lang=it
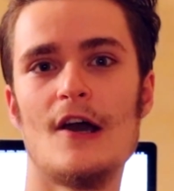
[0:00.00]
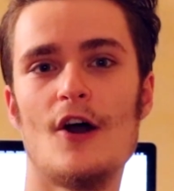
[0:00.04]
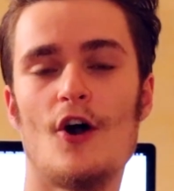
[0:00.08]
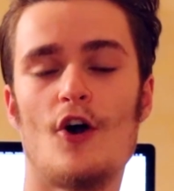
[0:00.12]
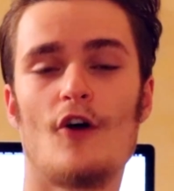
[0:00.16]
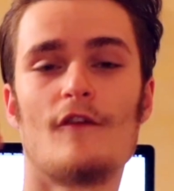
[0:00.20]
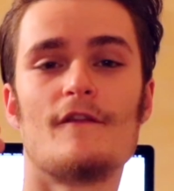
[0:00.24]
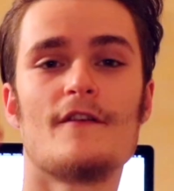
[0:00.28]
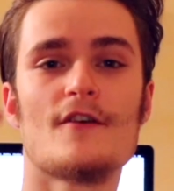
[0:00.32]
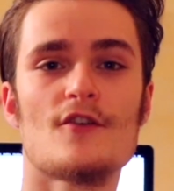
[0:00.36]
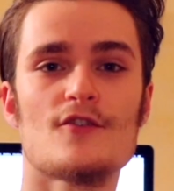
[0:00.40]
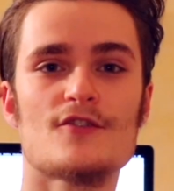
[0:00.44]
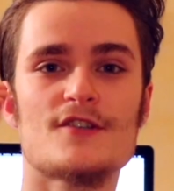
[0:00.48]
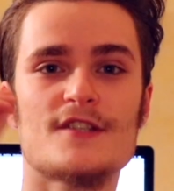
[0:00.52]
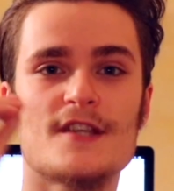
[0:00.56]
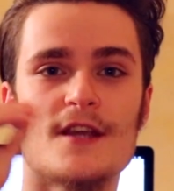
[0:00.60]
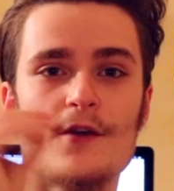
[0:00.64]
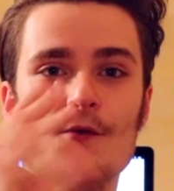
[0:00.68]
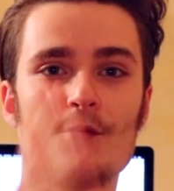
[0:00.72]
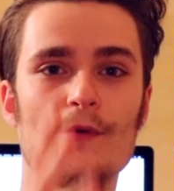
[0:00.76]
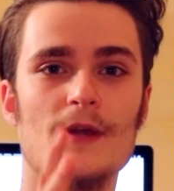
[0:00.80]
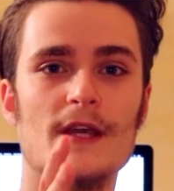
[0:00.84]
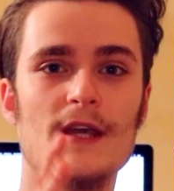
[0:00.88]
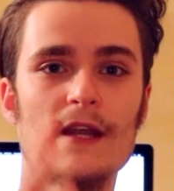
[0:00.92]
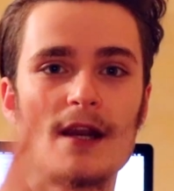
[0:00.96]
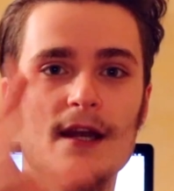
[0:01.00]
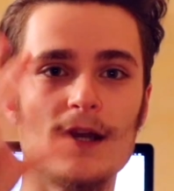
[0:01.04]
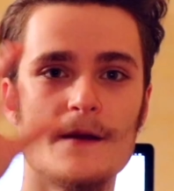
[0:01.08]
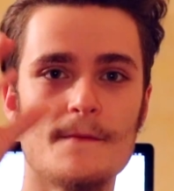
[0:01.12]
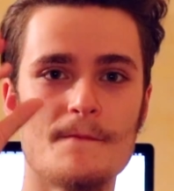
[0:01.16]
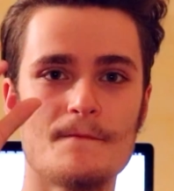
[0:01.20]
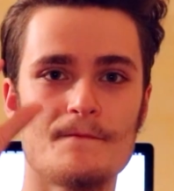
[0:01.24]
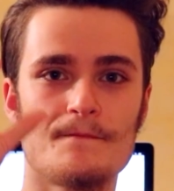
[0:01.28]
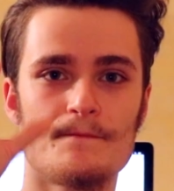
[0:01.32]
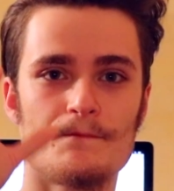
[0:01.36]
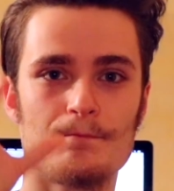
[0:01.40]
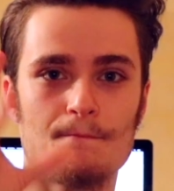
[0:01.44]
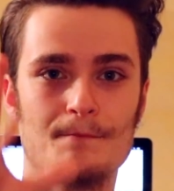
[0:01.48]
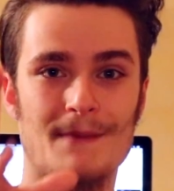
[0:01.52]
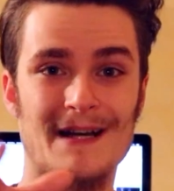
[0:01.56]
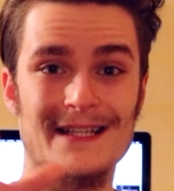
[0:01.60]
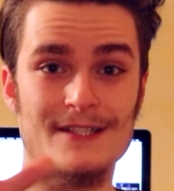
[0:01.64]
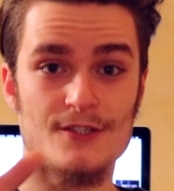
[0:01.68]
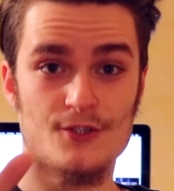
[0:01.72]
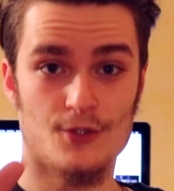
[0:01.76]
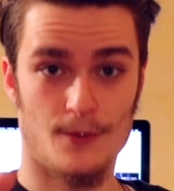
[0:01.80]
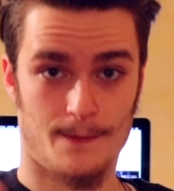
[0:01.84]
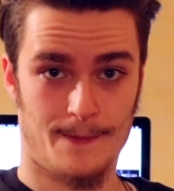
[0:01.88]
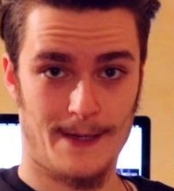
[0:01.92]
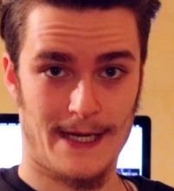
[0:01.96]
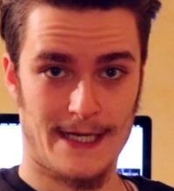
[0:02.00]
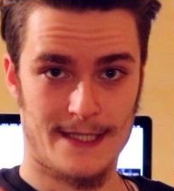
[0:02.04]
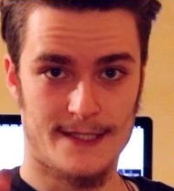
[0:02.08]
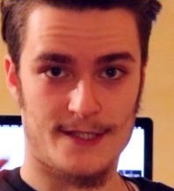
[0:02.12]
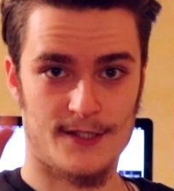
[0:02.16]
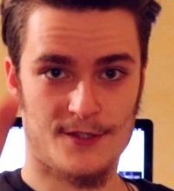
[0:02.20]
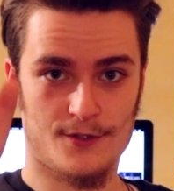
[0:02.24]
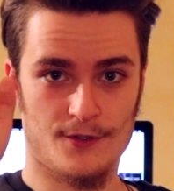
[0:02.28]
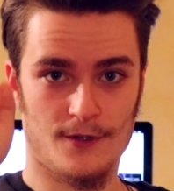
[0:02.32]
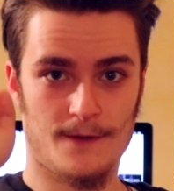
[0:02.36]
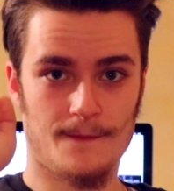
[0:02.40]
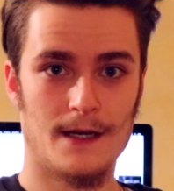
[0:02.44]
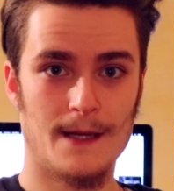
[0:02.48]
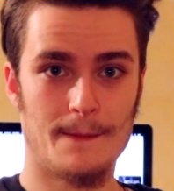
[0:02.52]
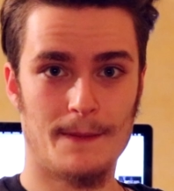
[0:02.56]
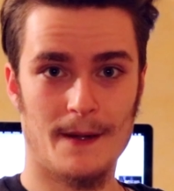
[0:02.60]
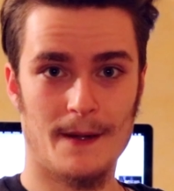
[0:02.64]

Ovvero seguire passo passo le